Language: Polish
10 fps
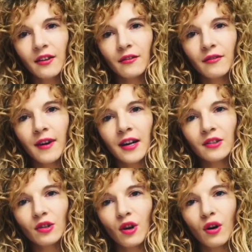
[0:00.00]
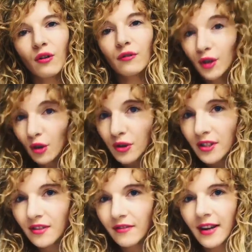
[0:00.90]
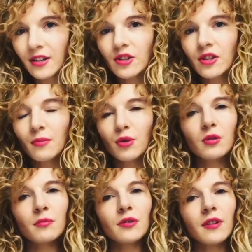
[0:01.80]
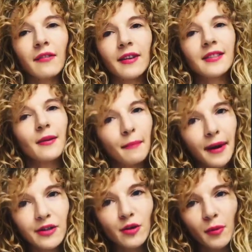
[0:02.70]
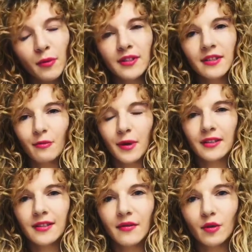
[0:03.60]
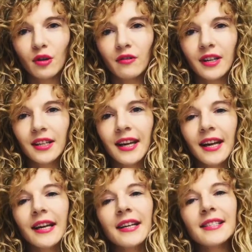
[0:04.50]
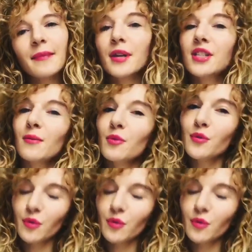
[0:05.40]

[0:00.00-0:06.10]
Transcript: warto wykorzystywać i może być dla Was bardzo pomocne w pracy zawodowej. Zapraszam już